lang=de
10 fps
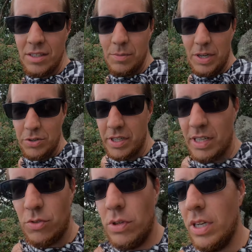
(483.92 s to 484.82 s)
So, Pause
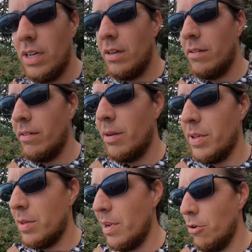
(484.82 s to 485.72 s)
tat gut. Wieder ein
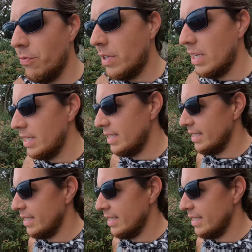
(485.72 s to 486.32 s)
bisschen mehr Luft.